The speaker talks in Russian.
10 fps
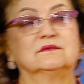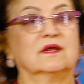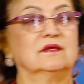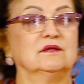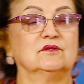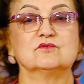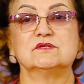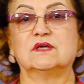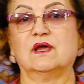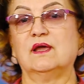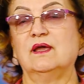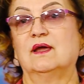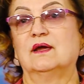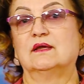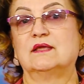дорогие друзья!
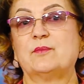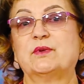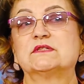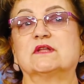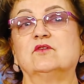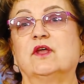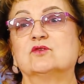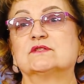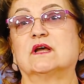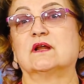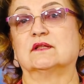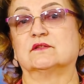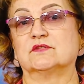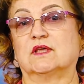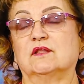Я представляю
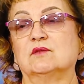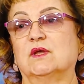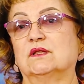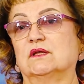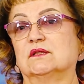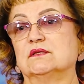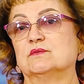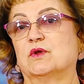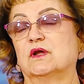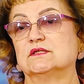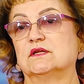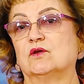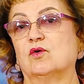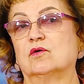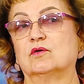Саратовский одномандатный
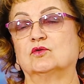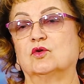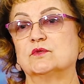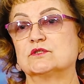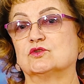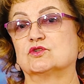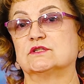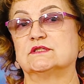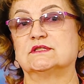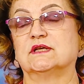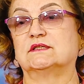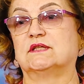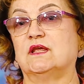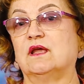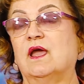избирательный округ номер
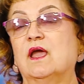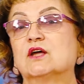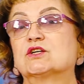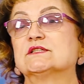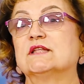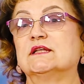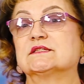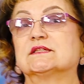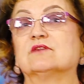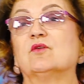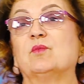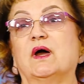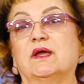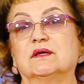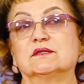163. 16
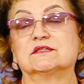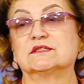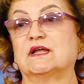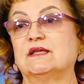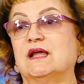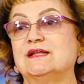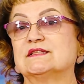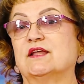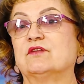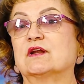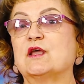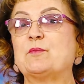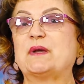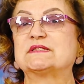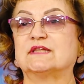мая состоялись, наверное,
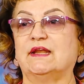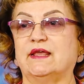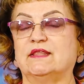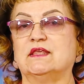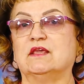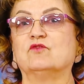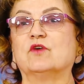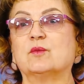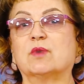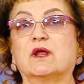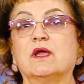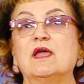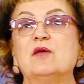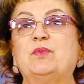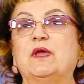последние выборы
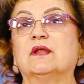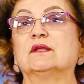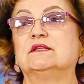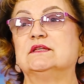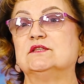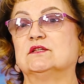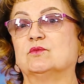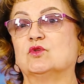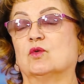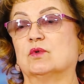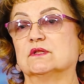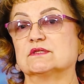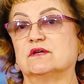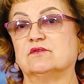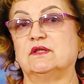перед единым днем
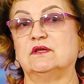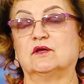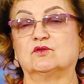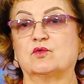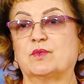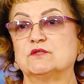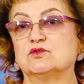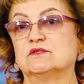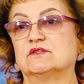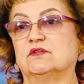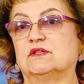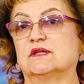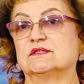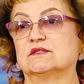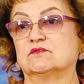голосования, который пройдет
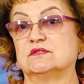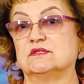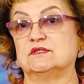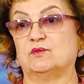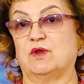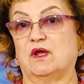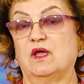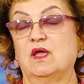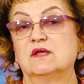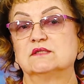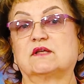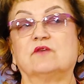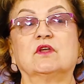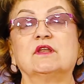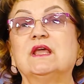19 сентября.
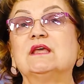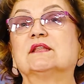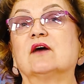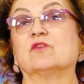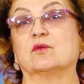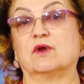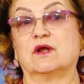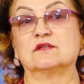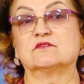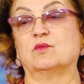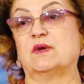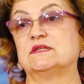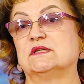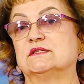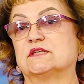Вернее, до выбора
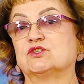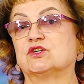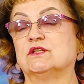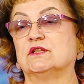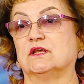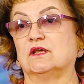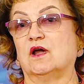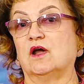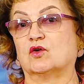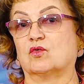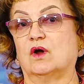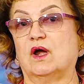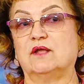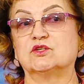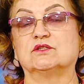освободились очередные
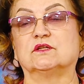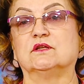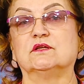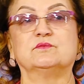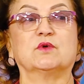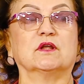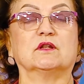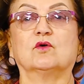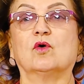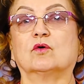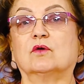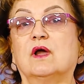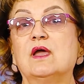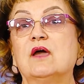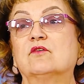округа, 4 избирательных
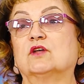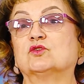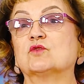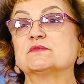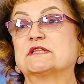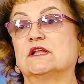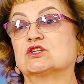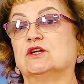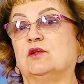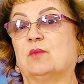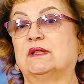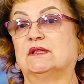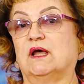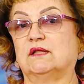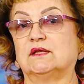округа, в котором сложили
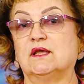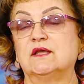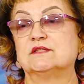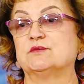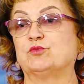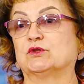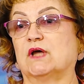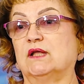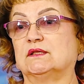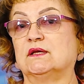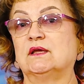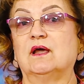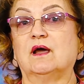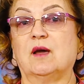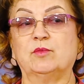мандаты депутаты
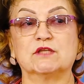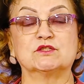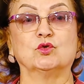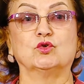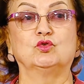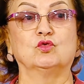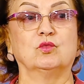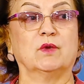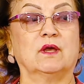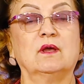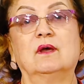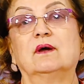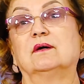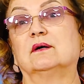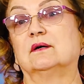областной думы,
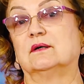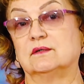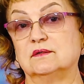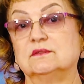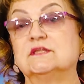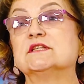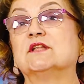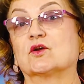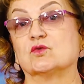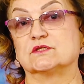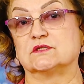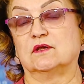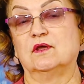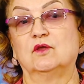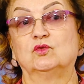э, единороссы.
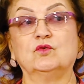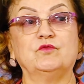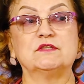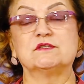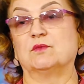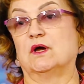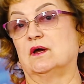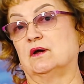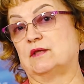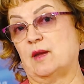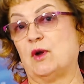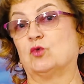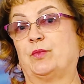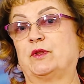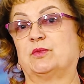Ну, видимо, я
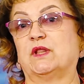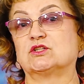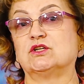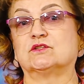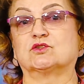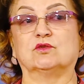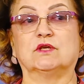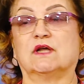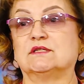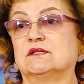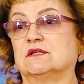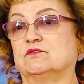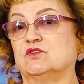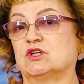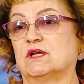могу предположить, что не хотят
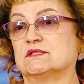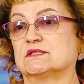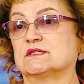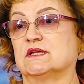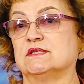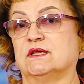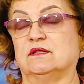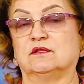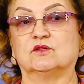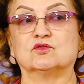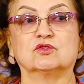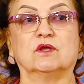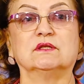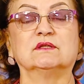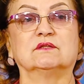отвечать за содеянное, то, что
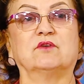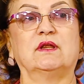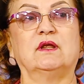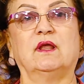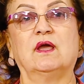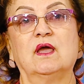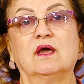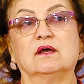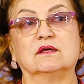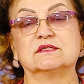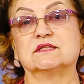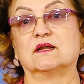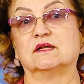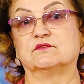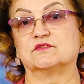они натворили э, с
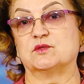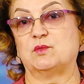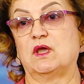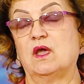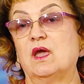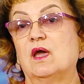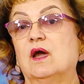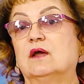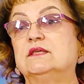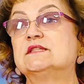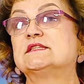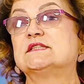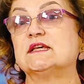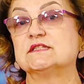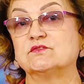Саратовым натовцами.
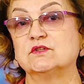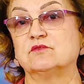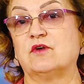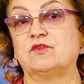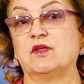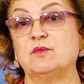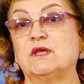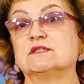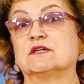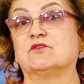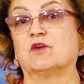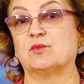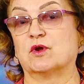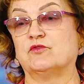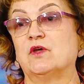Естественно, во время этих
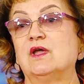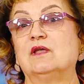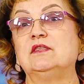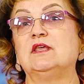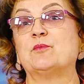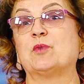выборов не